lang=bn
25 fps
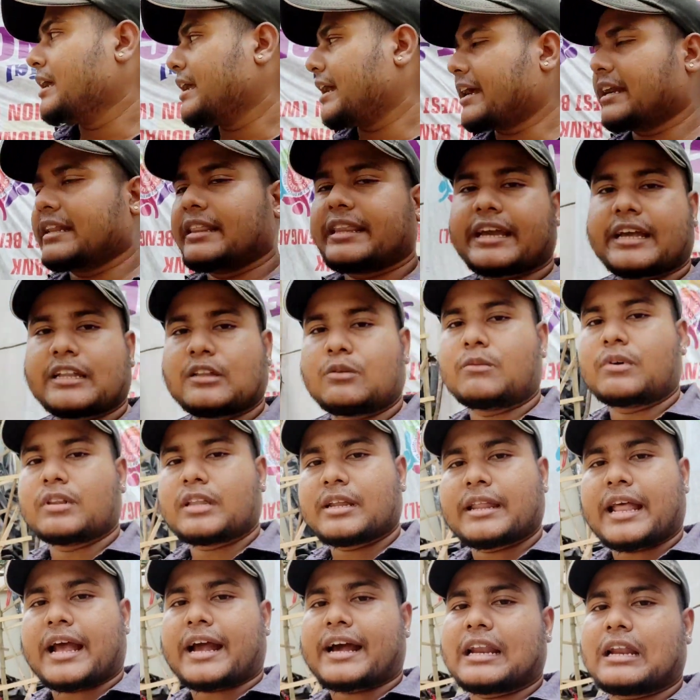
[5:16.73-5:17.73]
এখান থেকে
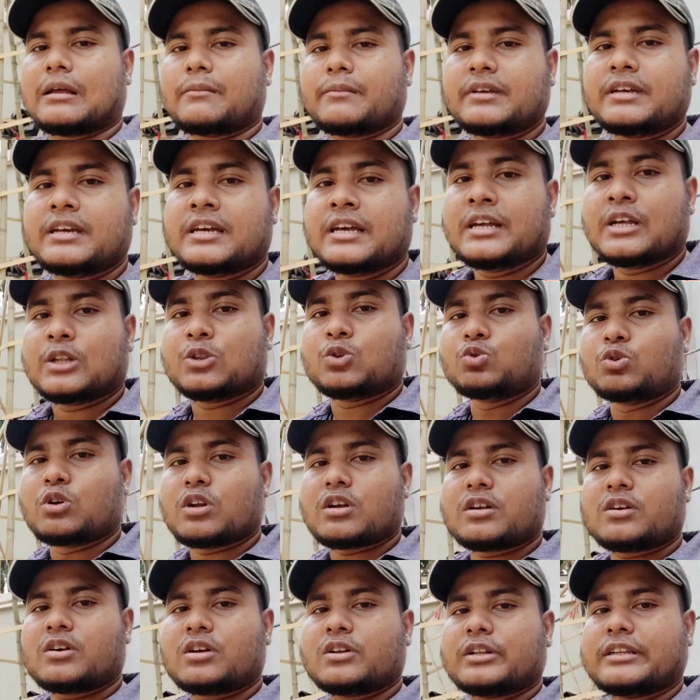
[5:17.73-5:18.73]
তোমাদের দেখালামই
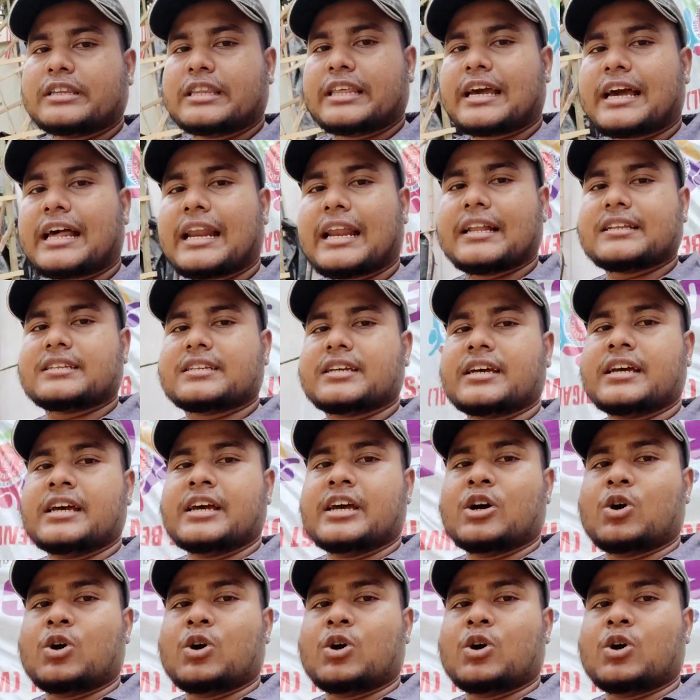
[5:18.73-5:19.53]
দুটো দেয়াল আছে